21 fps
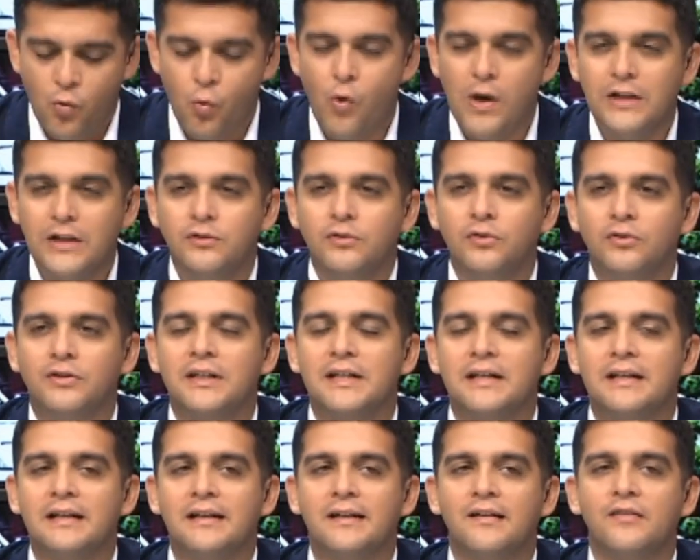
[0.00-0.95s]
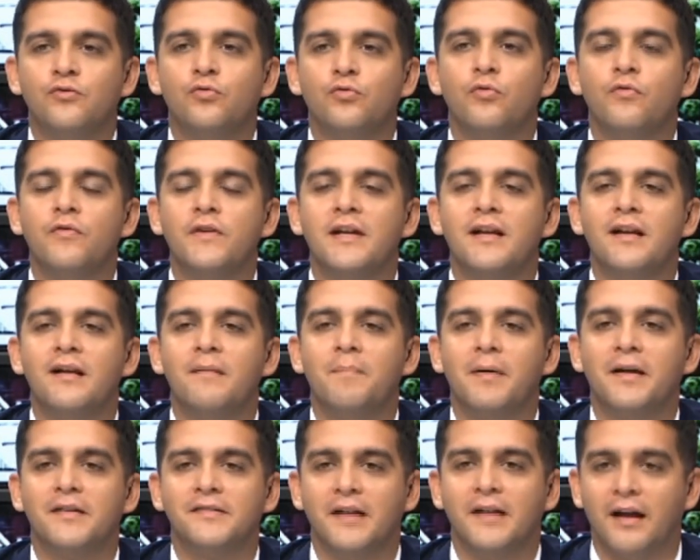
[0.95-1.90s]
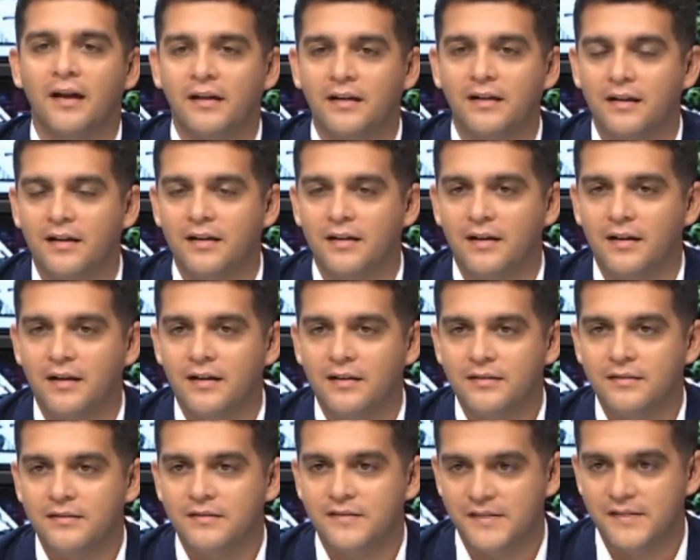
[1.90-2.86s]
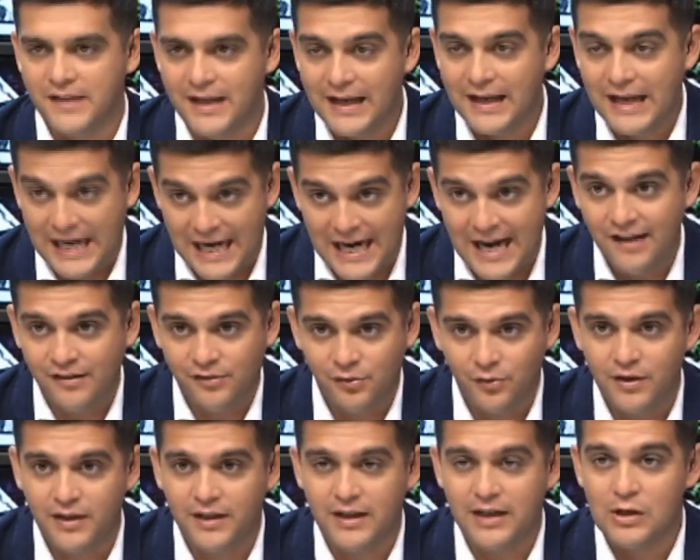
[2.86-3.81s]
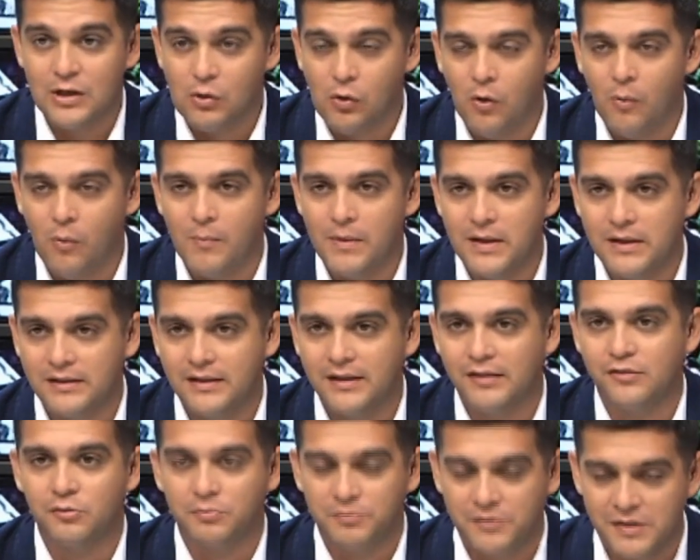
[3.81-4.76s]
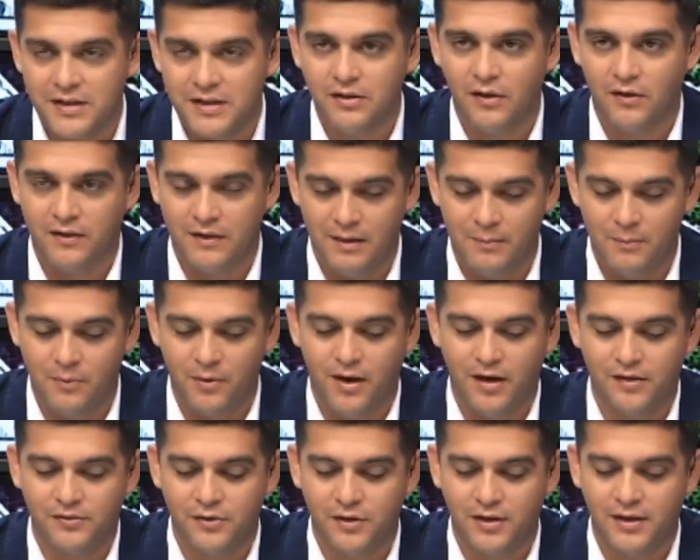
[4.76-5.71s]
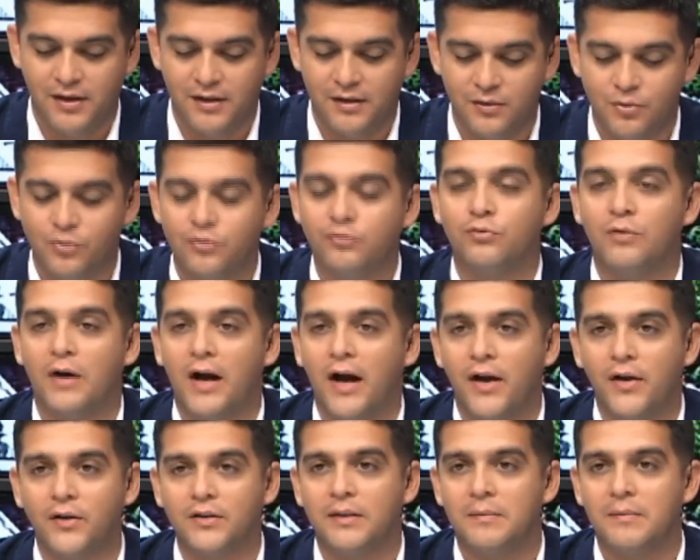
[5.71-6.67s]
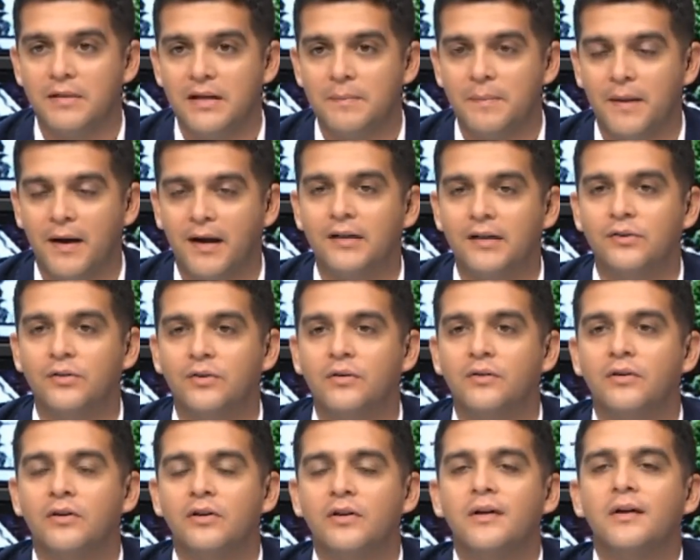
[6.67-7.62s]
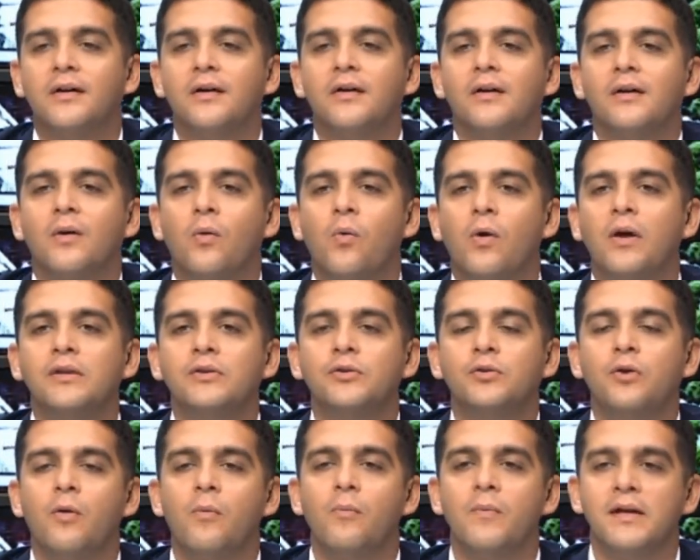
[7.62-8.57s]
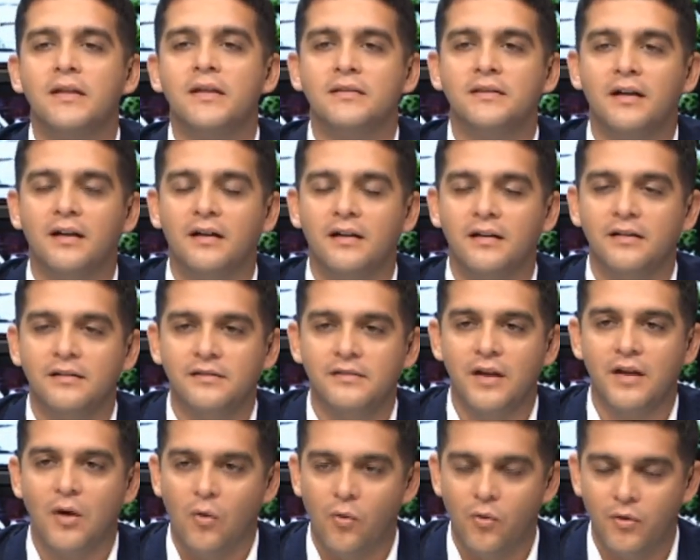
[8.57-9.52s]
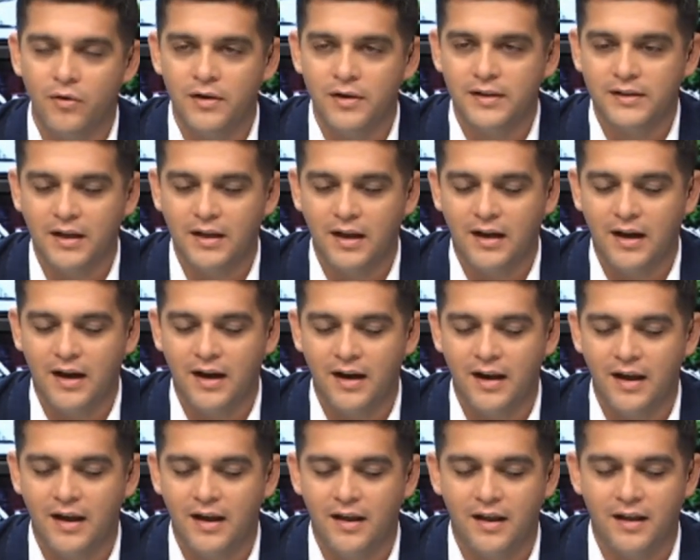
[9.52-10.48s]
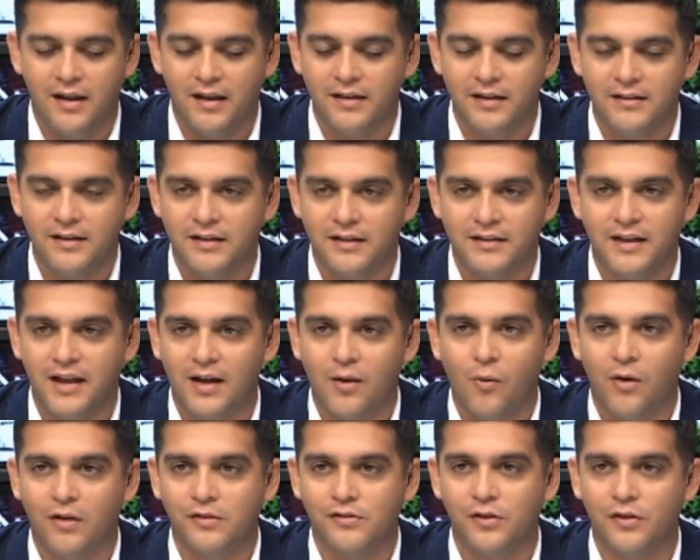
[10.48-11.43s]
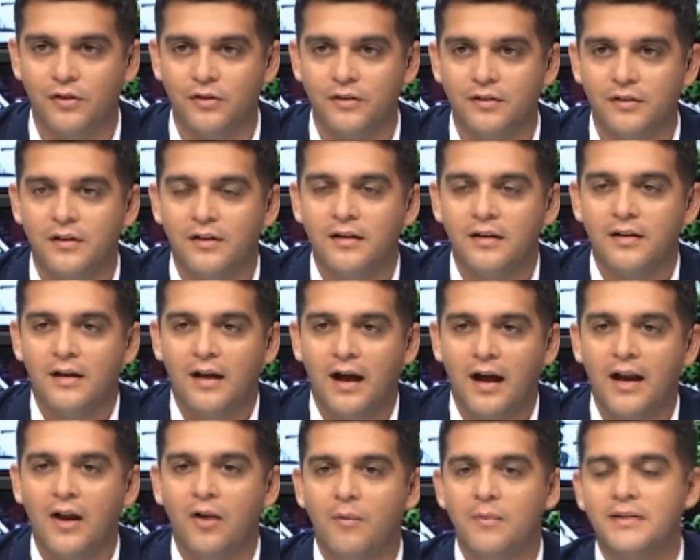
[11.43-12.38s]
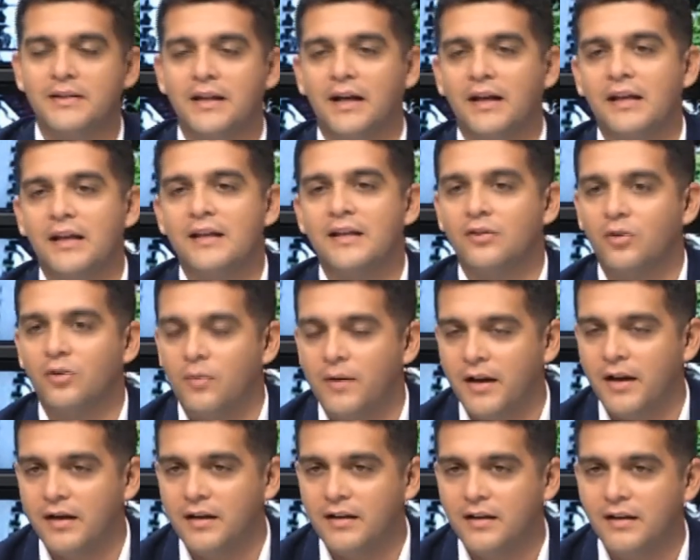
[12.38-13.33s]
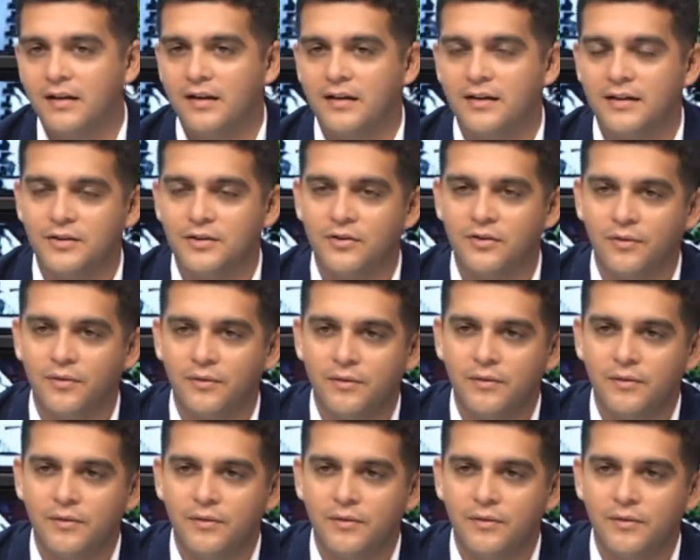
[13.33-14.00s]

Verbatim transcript: ¿Cuánto tiene que subir el pasaje en caso de que no aumente el subsidio, digamos, en caso de que el usuario termine pagando, ¿cuánto aumenta según esta escala, esta ecuación, al aumentar 500 guaraníes el litro?